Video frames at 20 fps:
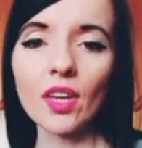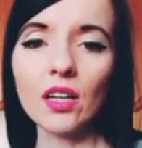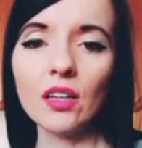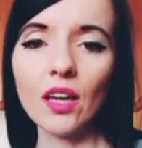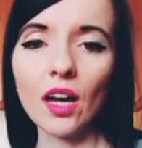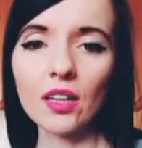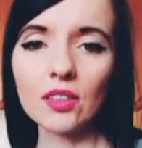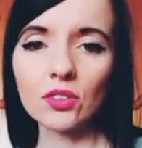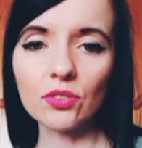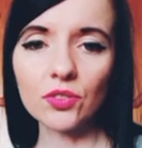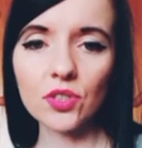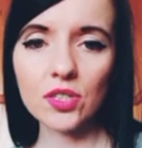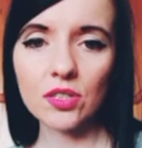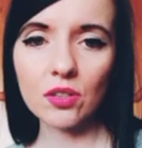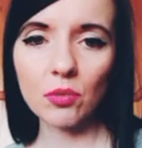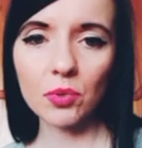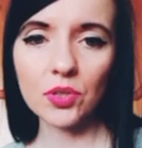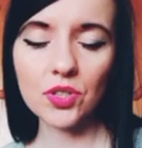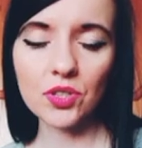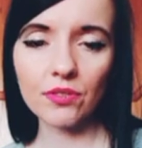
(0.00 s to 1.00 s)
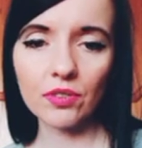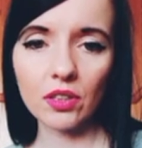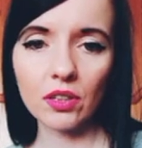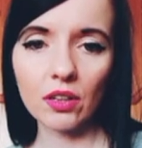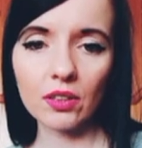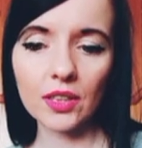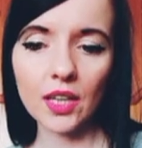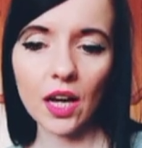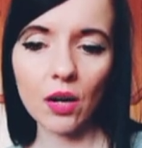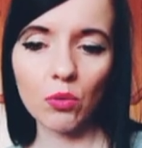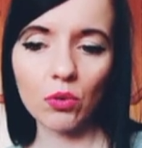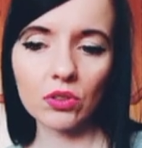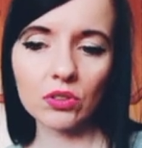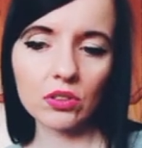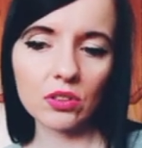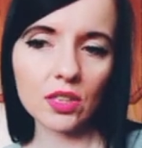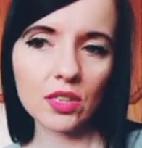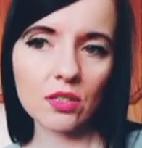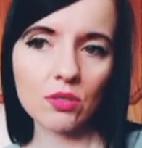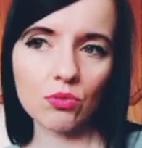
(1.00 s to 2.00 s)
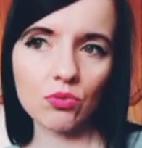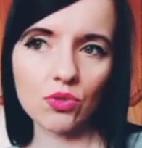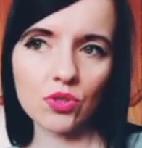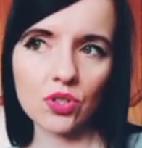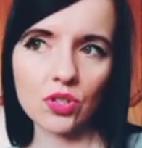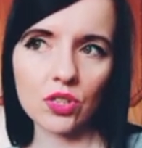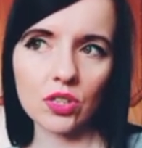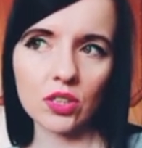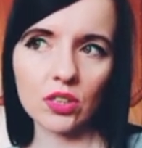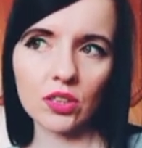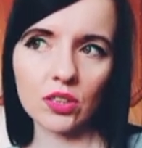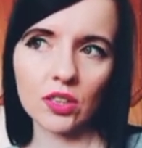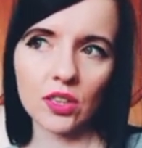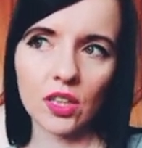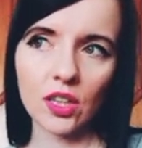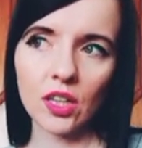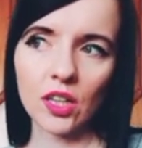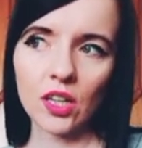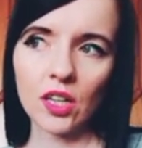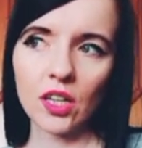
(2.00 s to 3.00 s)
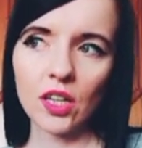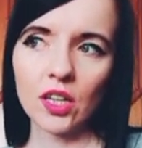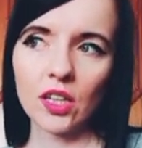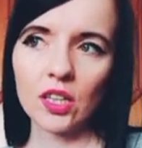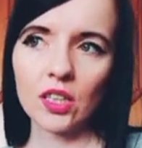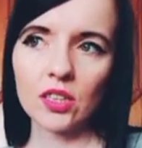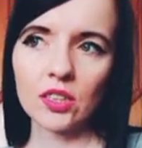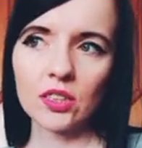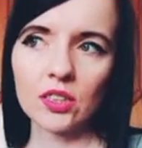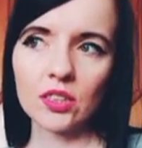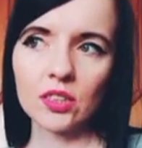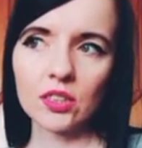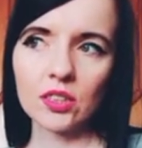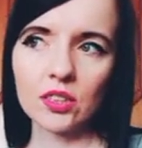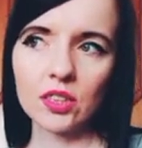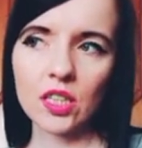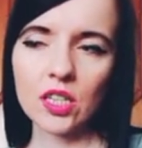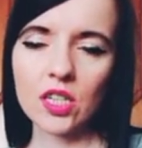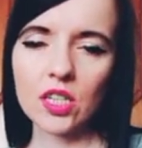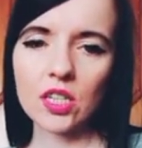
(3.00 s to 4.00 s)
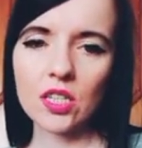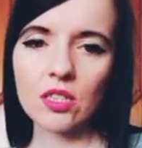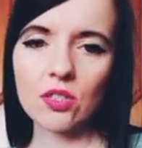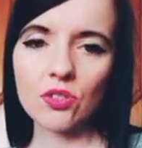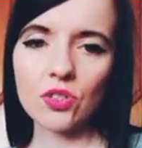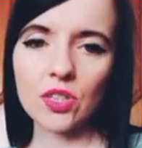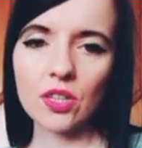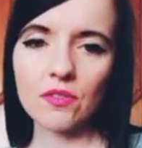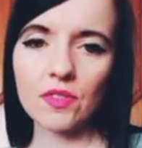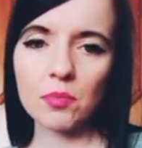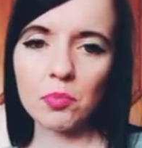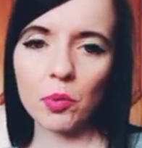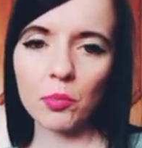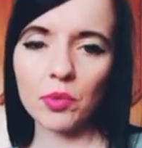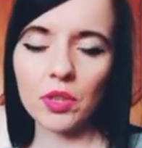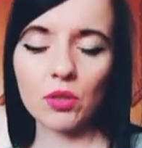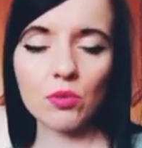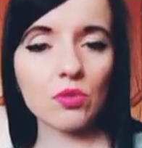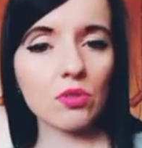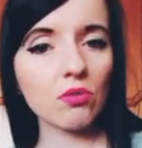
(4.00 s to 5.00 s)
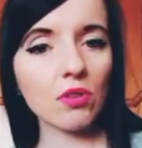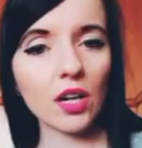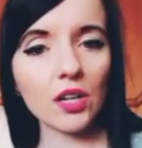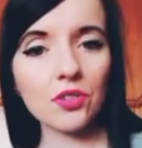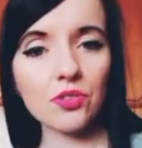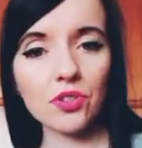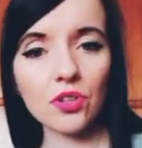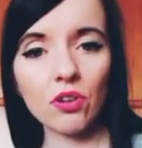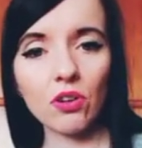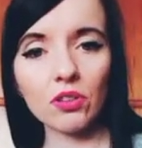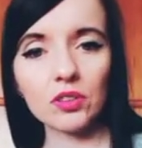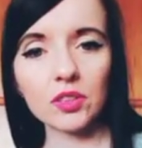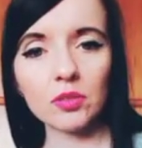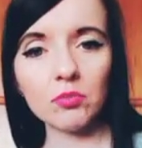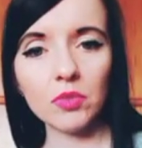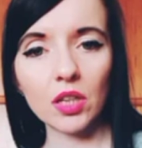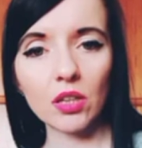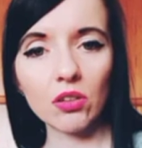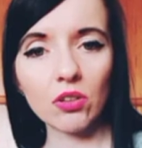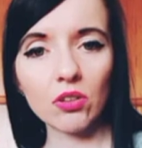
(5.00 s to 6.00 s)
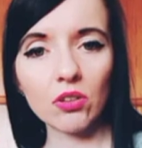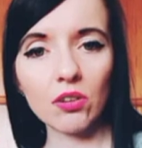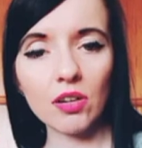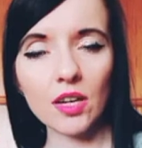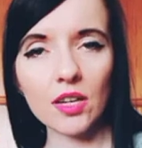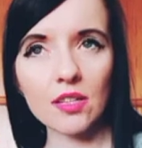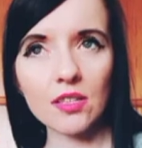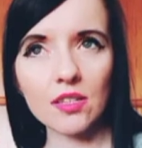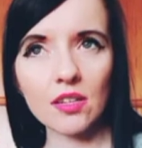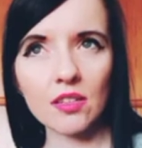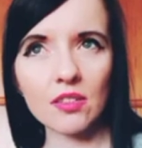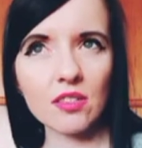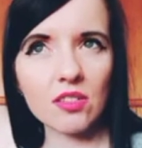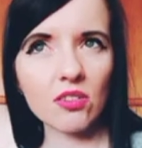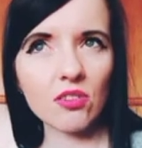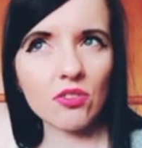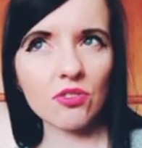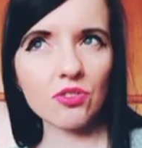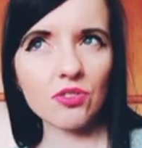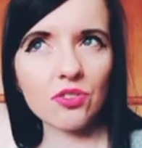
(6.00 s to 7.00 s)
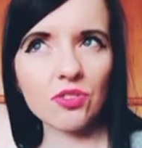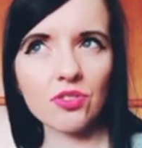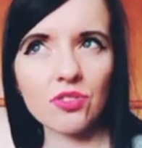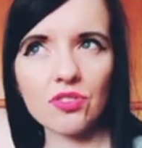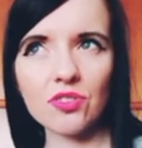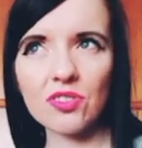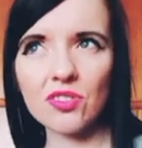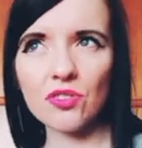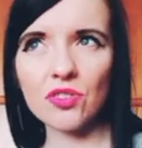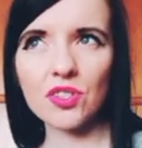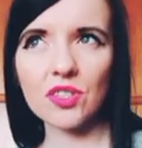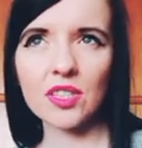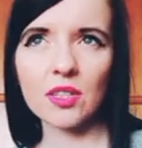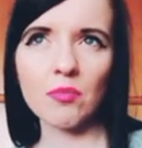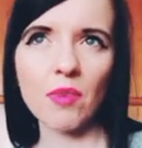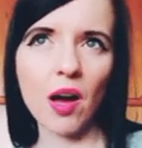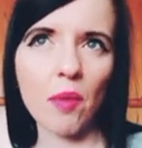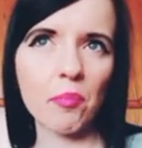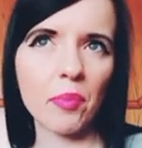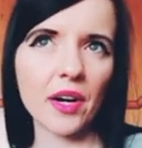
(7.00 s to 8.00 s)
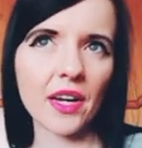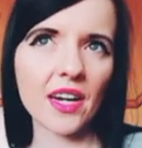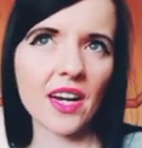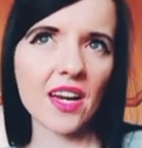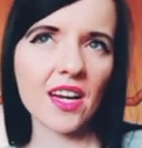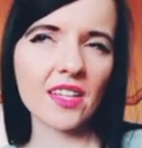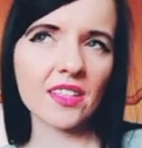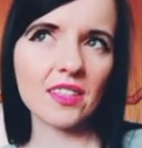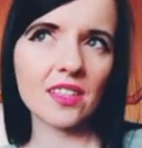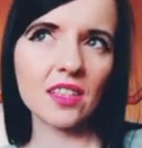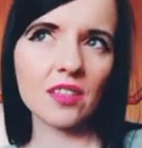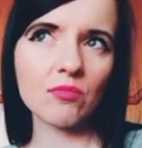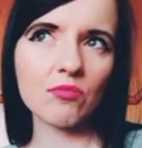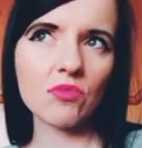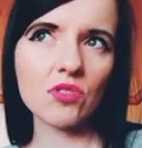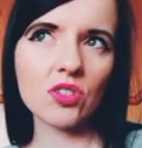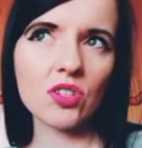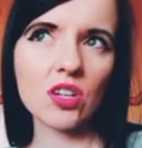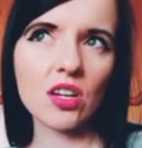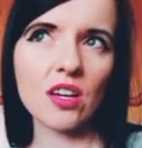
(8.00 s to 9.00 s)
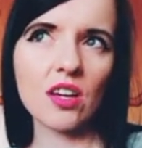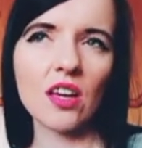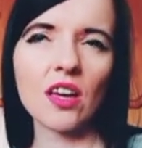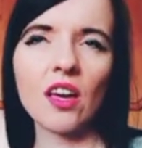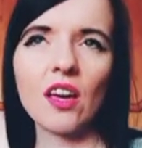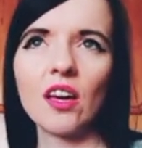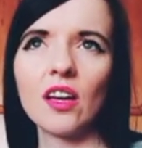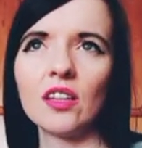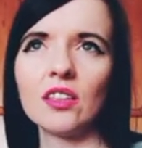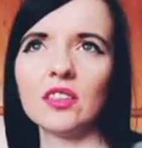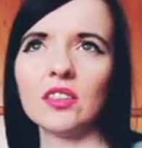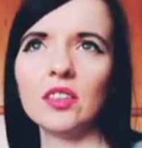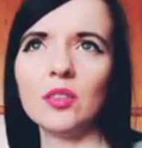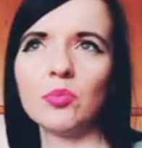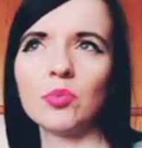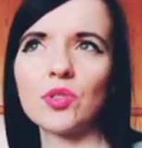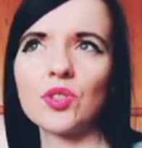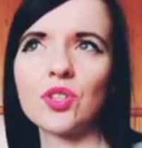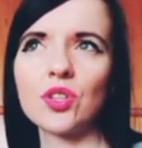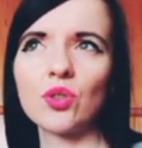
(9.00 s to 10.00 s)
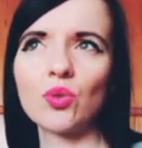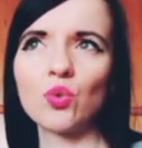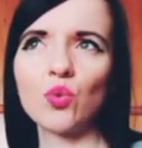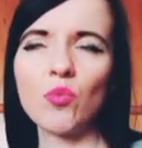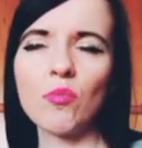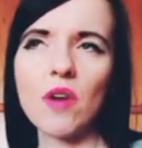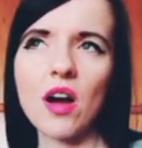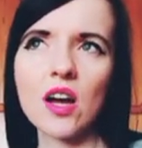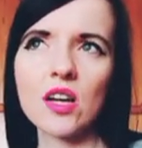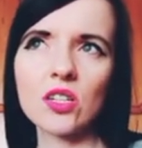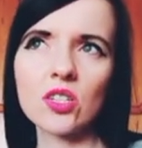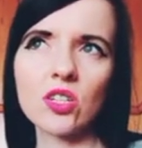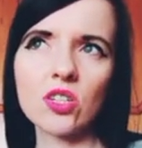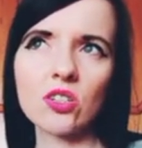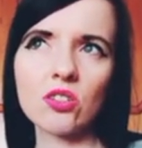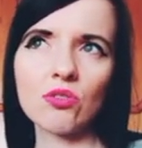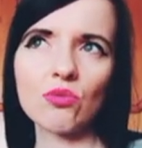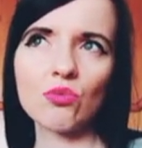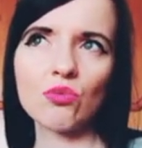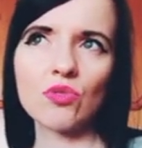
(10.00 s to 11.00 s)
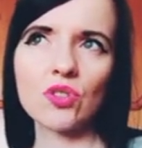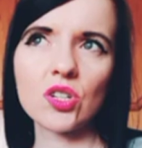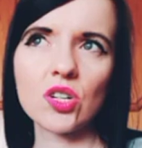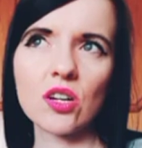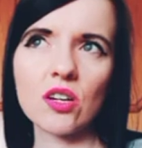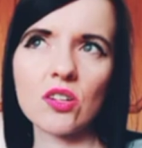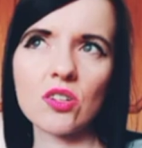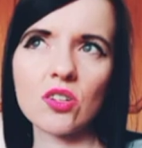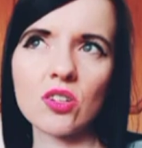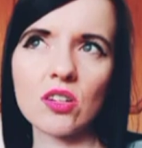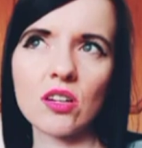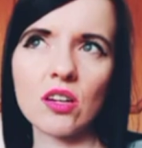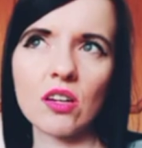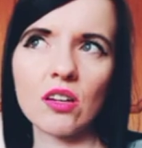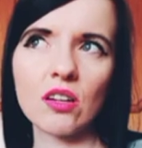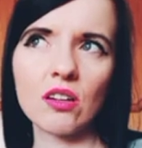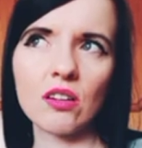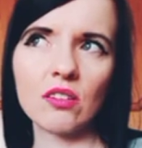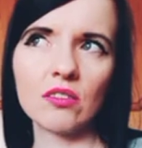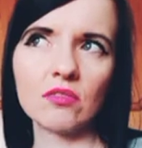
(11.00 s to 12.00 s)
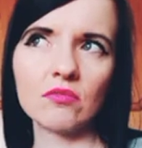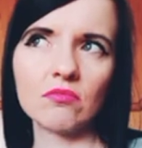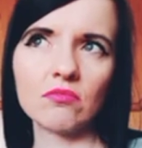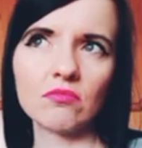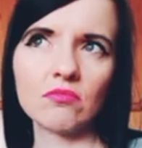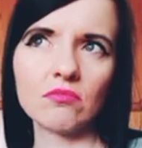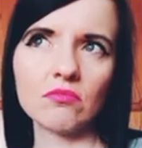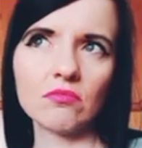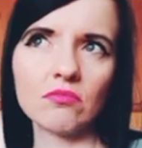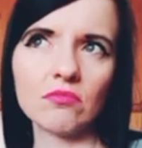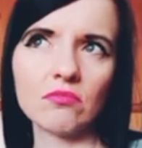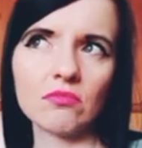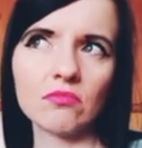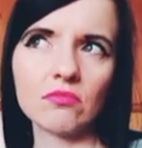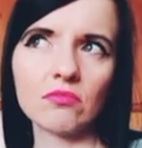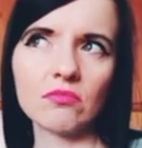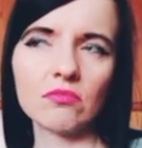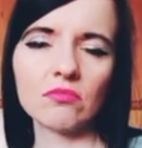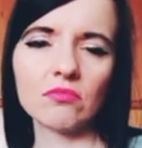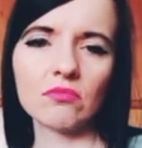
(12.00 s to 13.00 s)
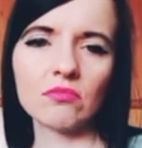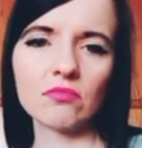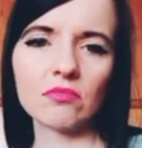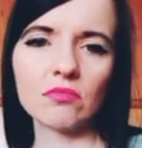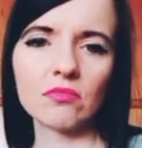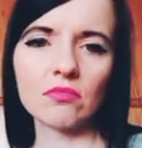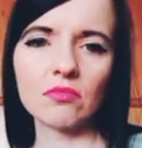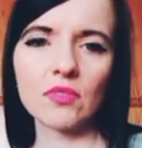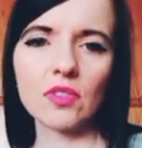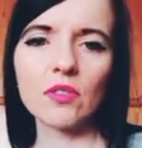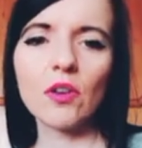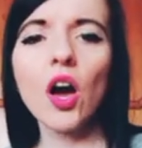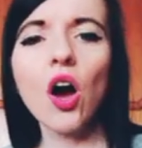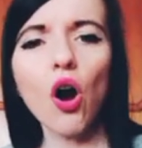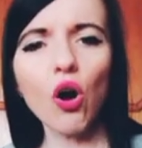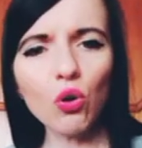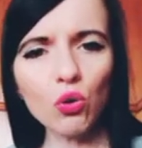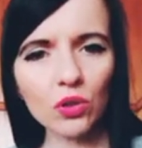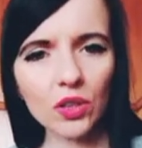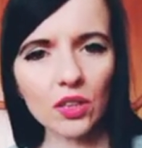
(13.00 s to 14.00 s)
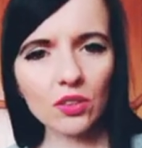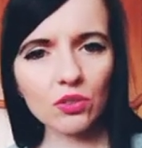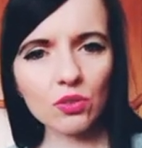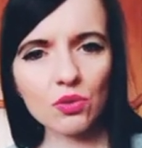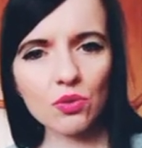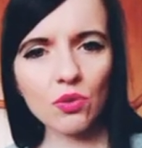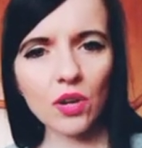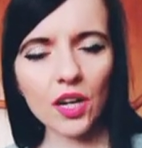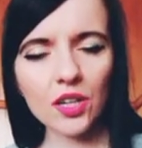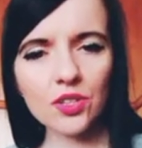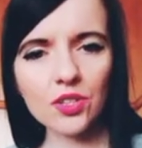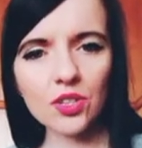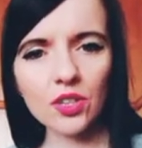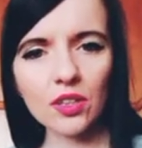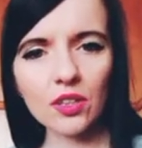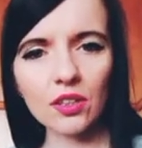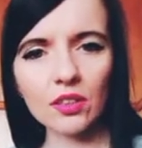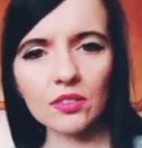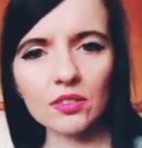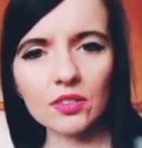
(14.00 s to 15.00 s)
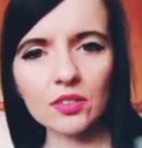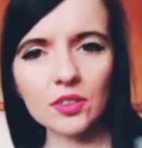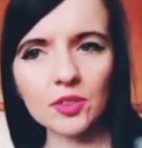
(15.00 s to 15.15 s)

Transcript: Jak to wszystko będzie wyglądało. No i cóż, i y, jeszcze coś tam wspominał, słuchajcie, o tym jego koledze. Coś, coś z tym aparatem, że niby się tłumaczył, że. że mm, ogólnie to słuchajcie.